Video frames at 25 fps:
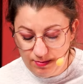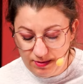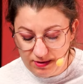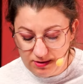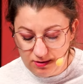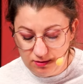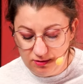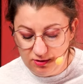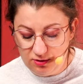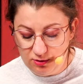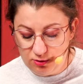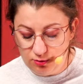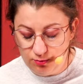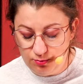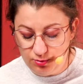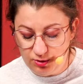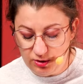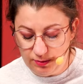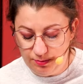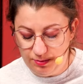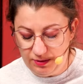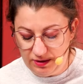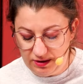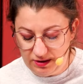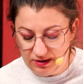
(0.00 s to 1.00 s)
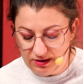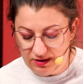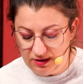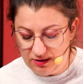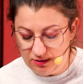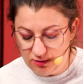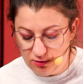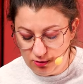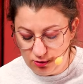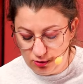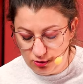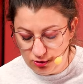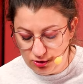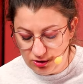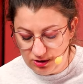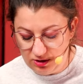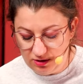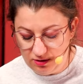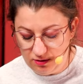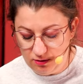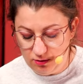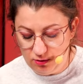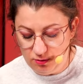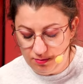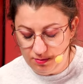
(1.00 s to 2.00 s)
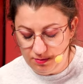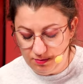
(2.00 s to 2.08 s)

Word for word: paznokcie są przepiękne. Troszkę tylko